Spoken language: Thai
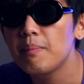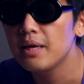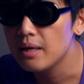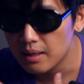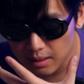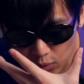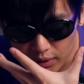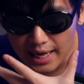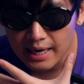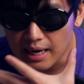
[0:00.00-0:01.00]
มันมีลู
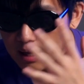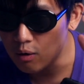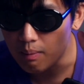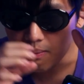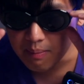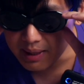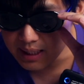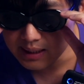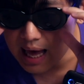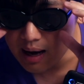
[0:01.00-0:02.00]
กเล่นอะไรของมันมี
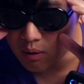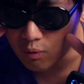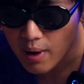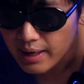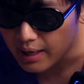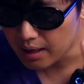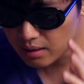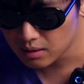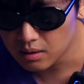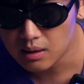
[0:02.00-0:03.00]
ดีไซน์ของแว่นเนี่ย
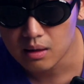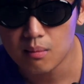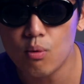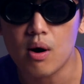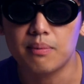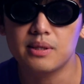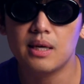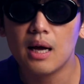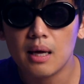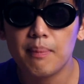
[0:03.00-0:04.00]
แล้วก็บวกกับ
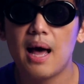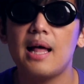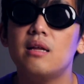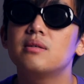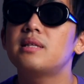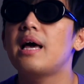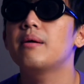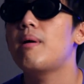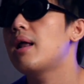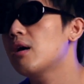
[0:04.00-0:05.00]
เสื้อผ้าที่เราใส่
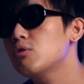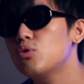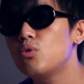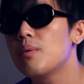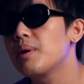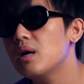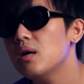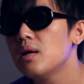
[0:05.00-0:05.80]
มาทั้งตัวมันก็